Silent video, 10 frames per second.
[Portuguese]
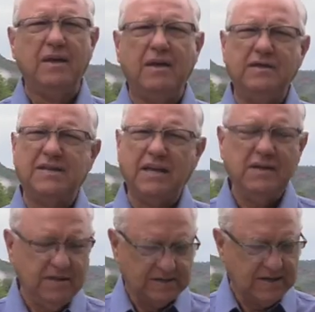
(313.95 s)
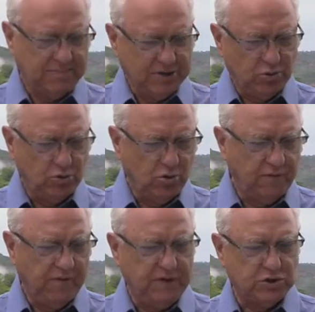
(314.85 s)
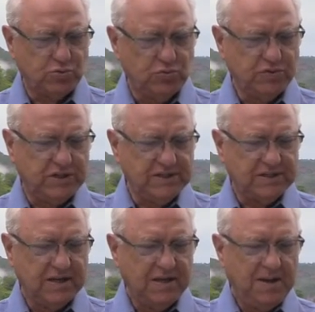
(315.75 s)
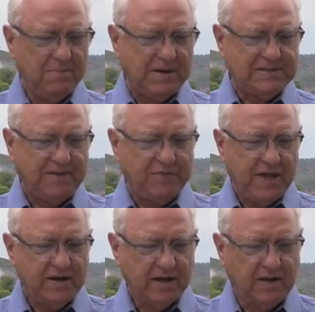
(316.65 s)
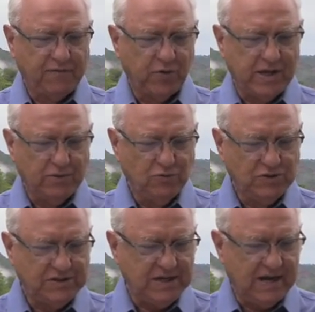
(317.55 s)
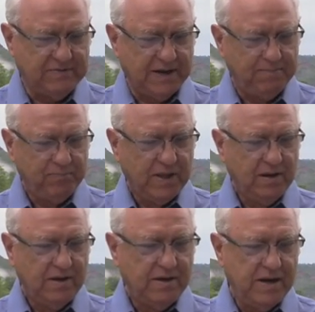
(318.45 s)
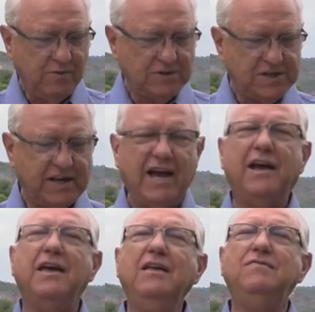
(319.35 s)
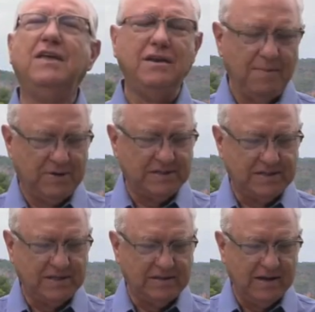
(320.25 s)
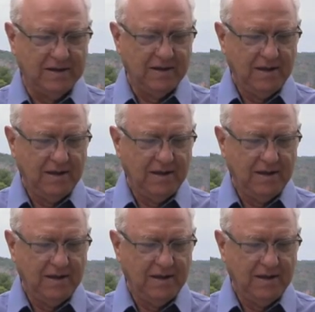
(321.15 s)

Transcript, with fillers: Isaías capítulo 9, verso 1 diz: mas a terra que foi angustiada não será entenebrecida.